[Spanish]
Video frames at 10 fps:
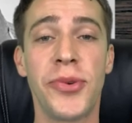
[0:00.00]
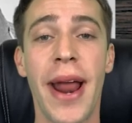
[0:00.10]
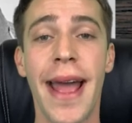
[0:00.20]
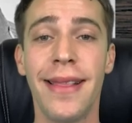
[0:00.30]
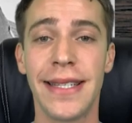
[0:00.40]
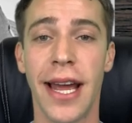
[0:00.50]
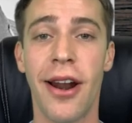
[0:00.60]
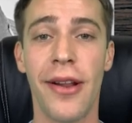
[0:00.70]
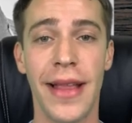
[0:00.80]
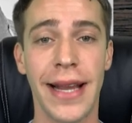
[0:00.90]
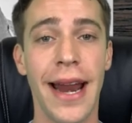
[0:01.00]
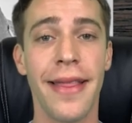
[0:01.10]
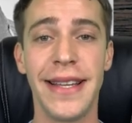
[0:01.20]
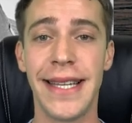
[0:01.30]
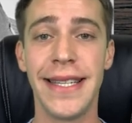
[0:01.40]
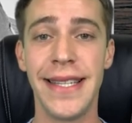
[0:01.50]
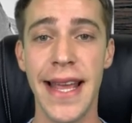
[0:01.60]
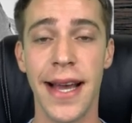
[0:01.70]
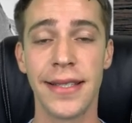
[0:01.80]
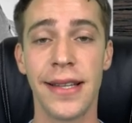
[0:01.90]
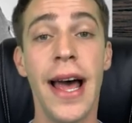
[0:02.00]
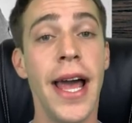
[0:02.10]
israelíes ganaron la guerra de seis días